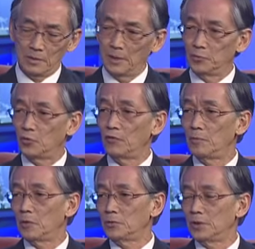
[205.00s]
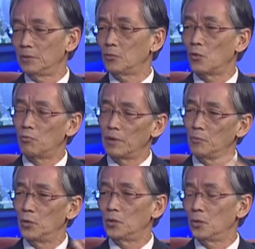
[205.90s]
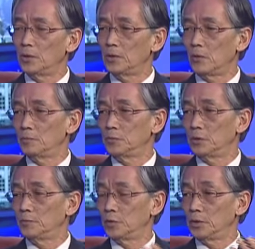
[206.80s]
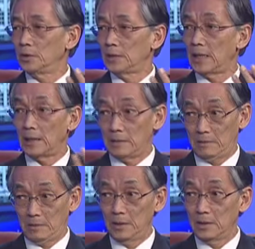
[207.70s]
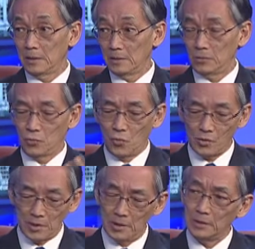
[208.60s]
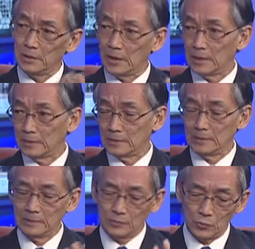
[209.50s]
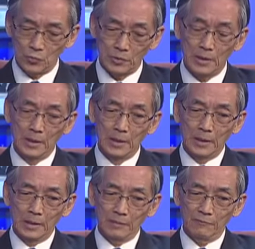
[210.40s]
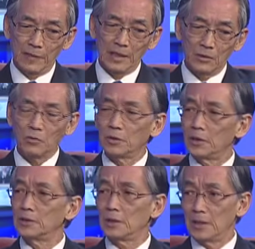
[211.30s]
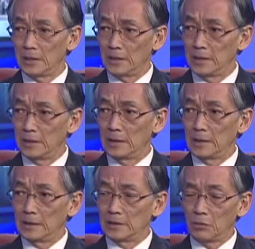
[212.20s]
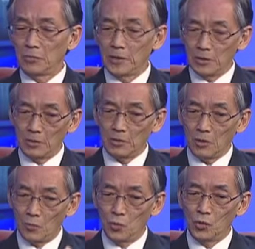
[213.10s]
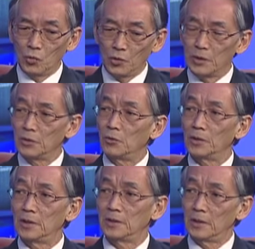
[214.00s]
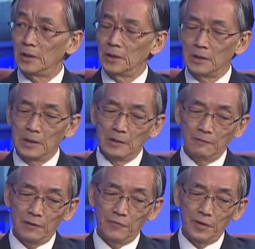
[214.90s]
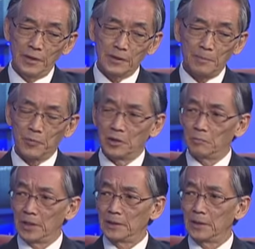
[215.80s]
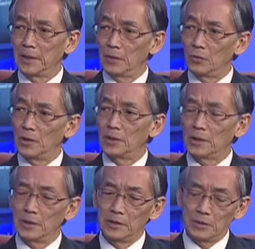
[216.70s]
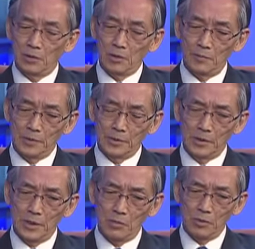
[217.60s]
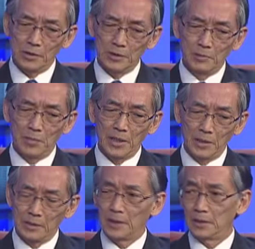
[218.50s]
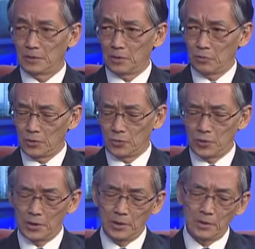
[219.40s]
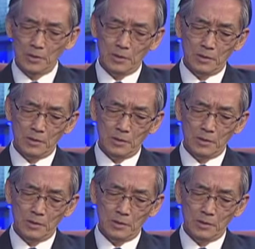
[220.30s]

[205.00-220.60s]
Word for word: tiếp xúc với báo chí trong cùng lắm buổi tối thì có những dạ yến quốc yến ăn và nó có tính chất lễ nghi trong khi đó là họ muốn có đi nhiều thời giờ hơn và phía tập cận bình thì nêu lên cái lý do mà như là ông đã trình bày ở tại trong cái chuyến